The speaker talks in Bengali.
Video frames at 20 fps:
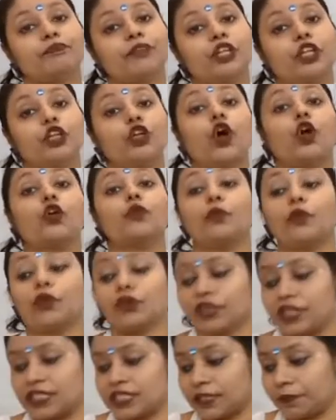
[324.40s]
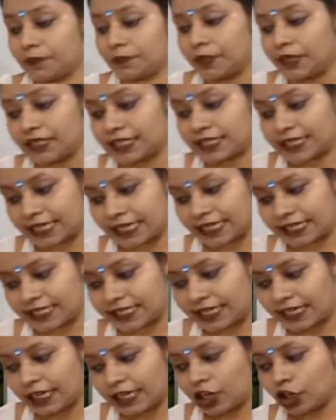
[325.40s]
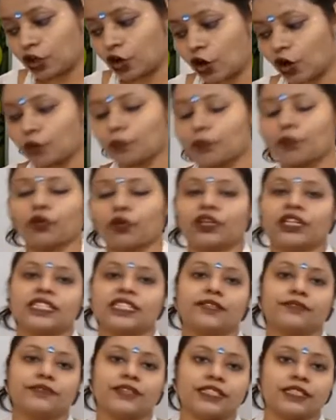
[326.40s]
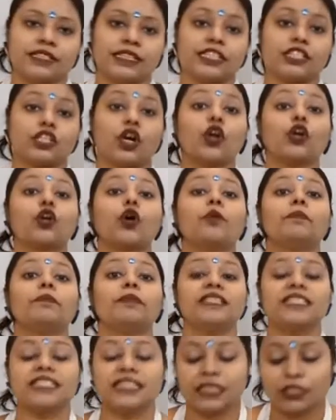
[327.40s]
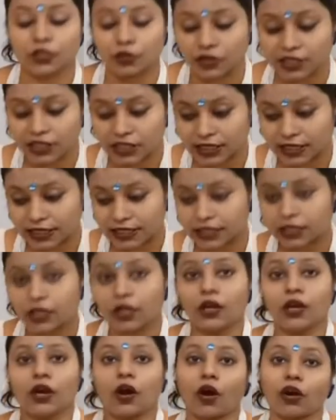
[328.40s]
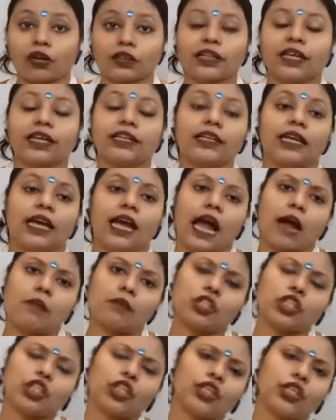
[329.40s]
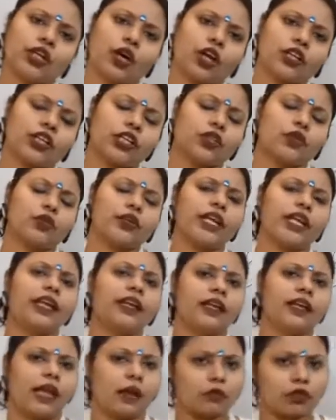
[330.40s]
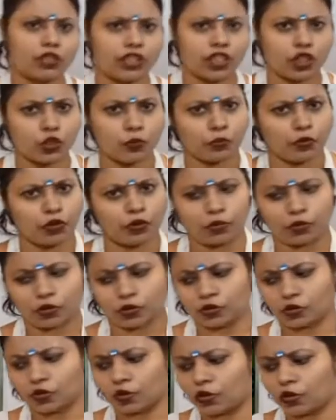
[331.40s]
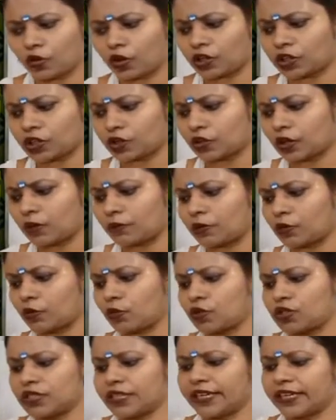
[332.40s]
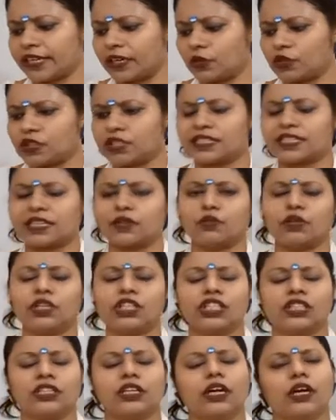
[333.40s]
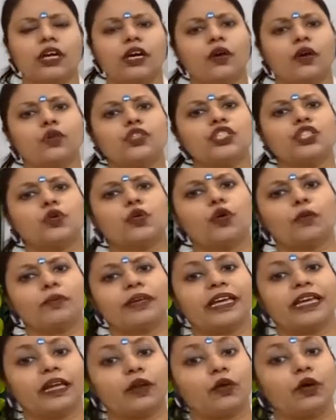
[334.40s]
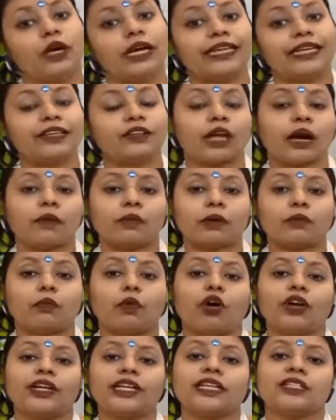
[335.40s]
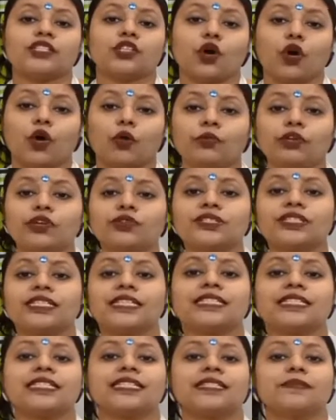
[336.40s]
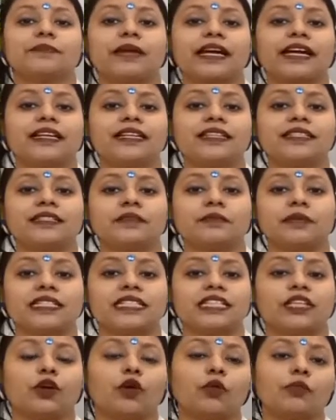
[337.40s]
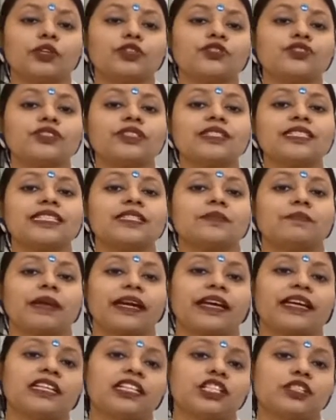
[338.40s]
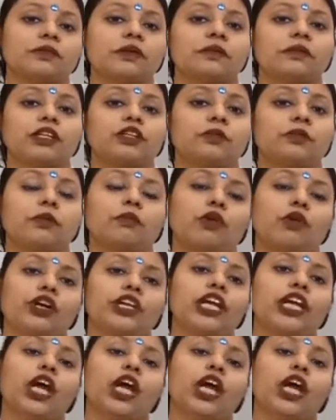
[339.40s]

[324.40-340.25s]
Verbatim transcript: নন-প্রোগ্রেসিভ স্টেজ নন-প্রোগ্রেসিভ স্টেজ অর কম্পালসেটরি স্টেজ অর্থাৎ আমার শরীরে হঠাৎ করে এমন কিছু পরিবর্তন হলো হঠাৎ করে আমার কোনো জায়গায় হচ্ছে সার্কুলেশন হচ্ছে কমে গেল কিন্তু আমার বডির যে হোমিওস্টেসিস মেকানিজম আছে এই হোমিওস্টেসিস মেকানিজমের মাধ্যমে বডি